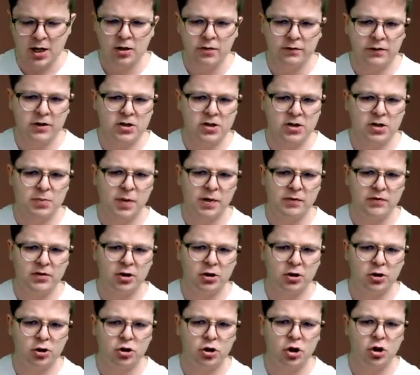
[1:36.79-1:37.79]
No więc
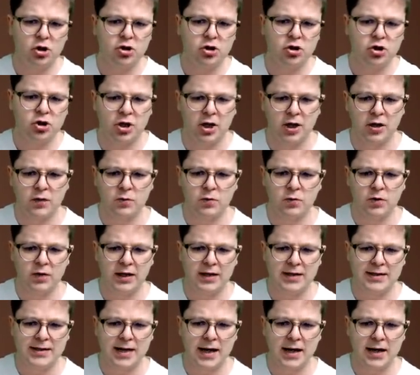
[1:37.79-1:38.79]
pewnie to dostrzegł
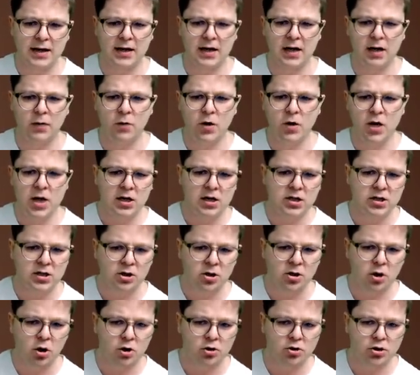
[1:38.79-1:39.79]
i zagrał
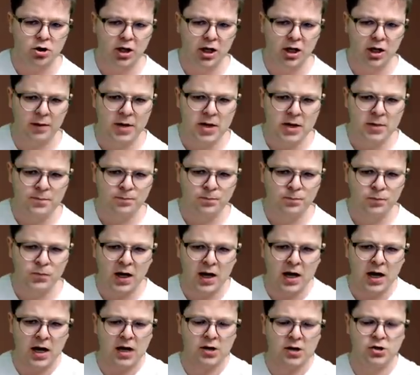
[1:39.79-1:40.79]
skoczkiem
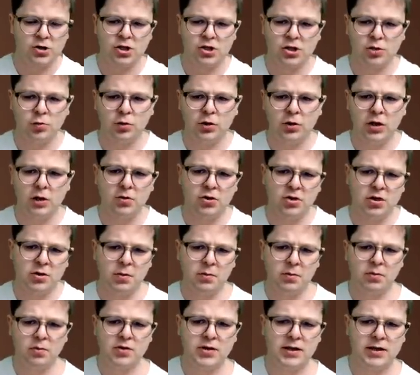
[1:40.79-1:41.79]
na H6. Tutaj można
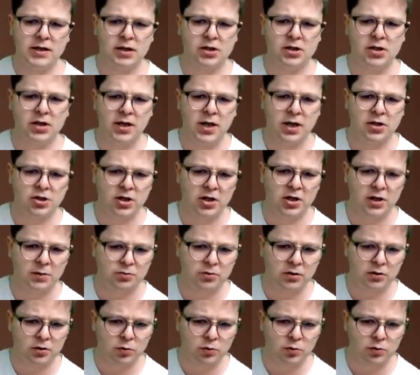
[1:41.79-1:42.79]
by było zagrać inaczej, na
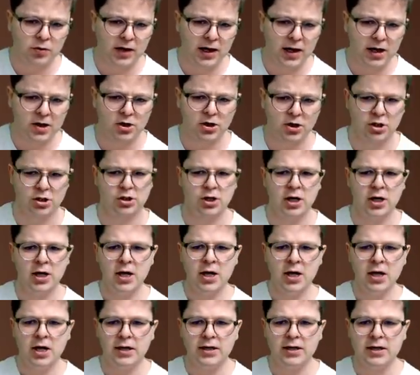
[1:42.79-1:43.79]
przykład ruch G6.
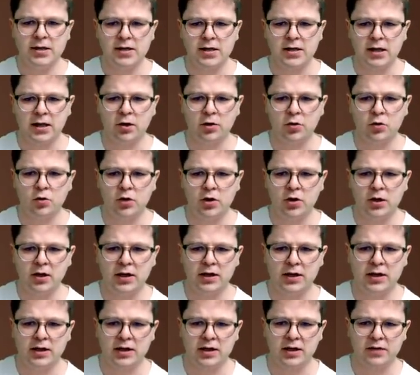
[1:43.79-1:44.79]
Jest taki ruch
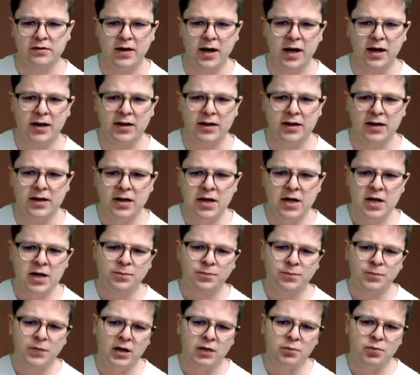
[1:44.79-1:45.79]
e, grywalny.
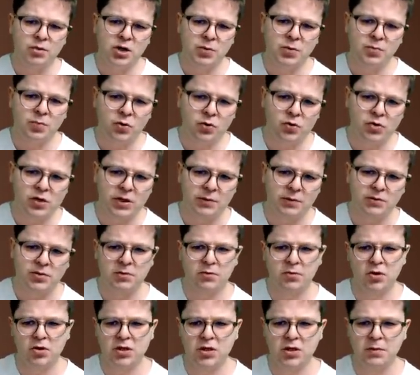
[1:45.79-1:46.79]
E, przypuszczam,
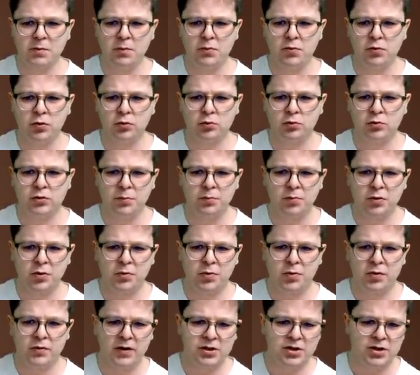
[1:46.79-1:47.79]
że można by było tutaj
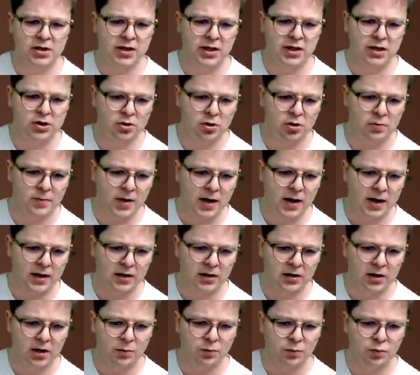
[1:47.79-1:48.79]
próbować grać
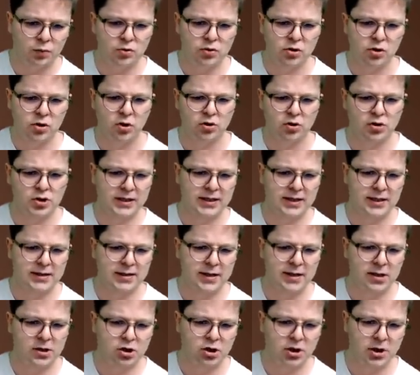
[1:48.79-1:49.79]
normalnie typu skoczek na
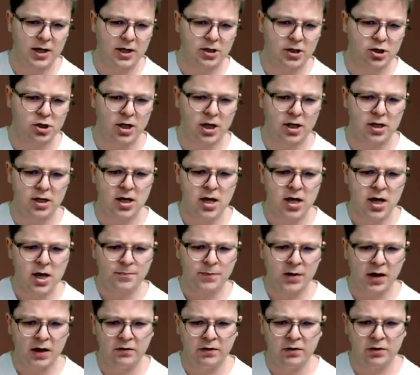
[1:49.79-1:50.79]
C3, E4,
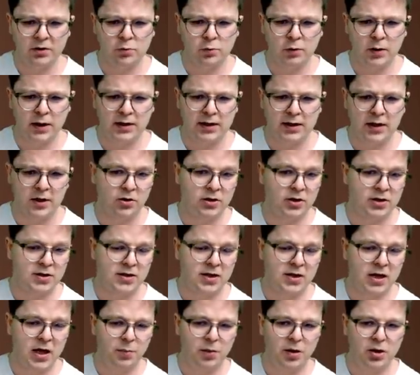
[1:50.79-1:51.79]
ewentualnie
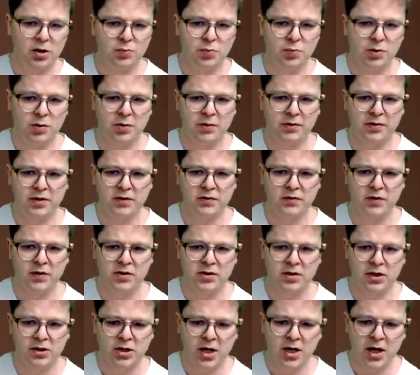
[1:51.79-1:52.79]
goniec G5 próbować
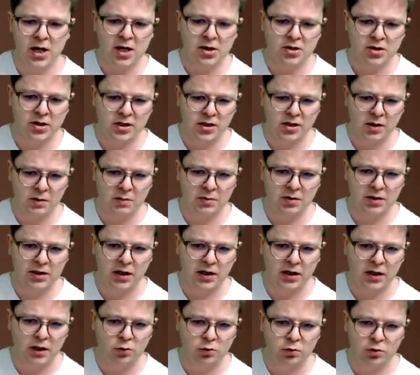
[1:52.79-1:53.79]
wiązać. Czasami mi
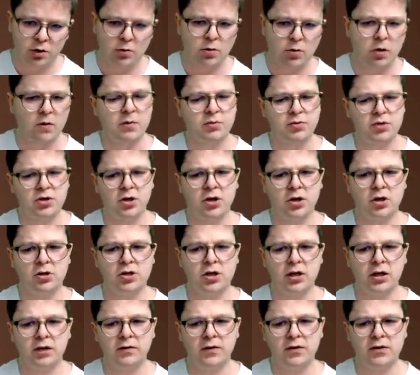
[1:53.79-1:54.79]
taki ruch do głowy
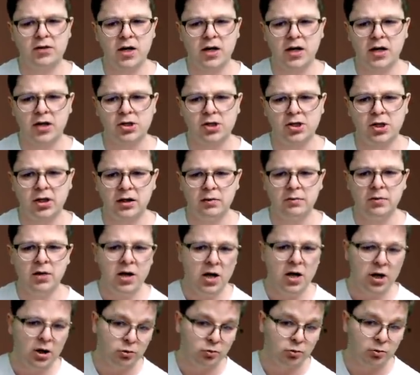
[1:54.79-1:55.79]
przychodzi jak wieża H7,
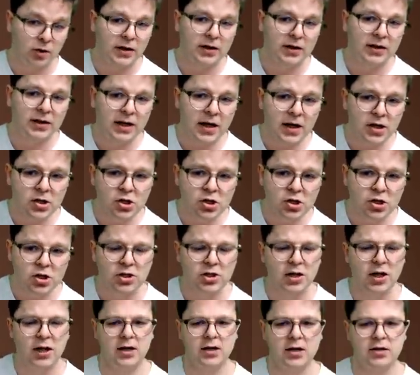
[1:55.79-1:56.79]
które też
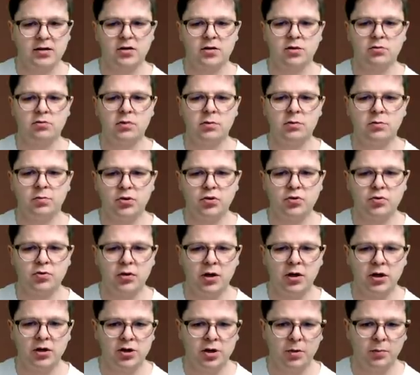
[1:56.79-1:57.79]
nie jest złym
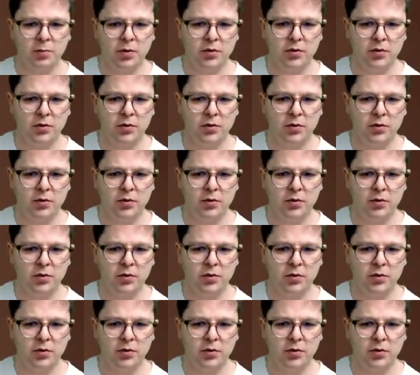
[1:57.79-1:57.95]
posunięciem.